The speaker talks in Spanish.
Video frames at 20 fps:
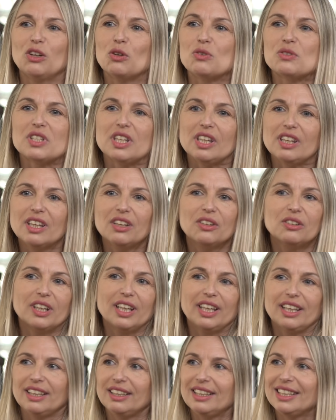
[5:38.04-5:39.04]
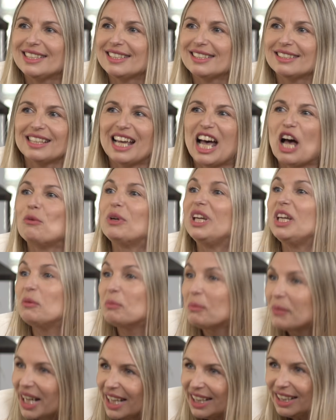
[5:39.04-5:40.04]
considero que es
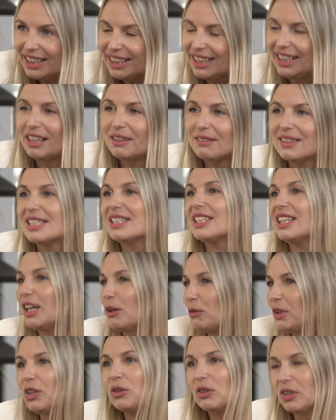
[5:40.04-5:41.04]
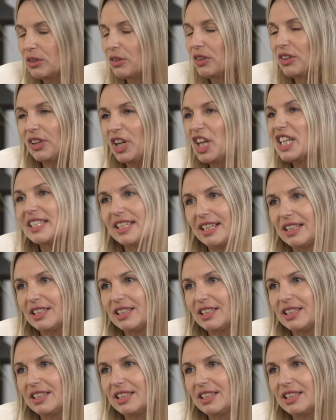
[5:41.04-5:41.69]
abismal el avance que ha habido en estos 10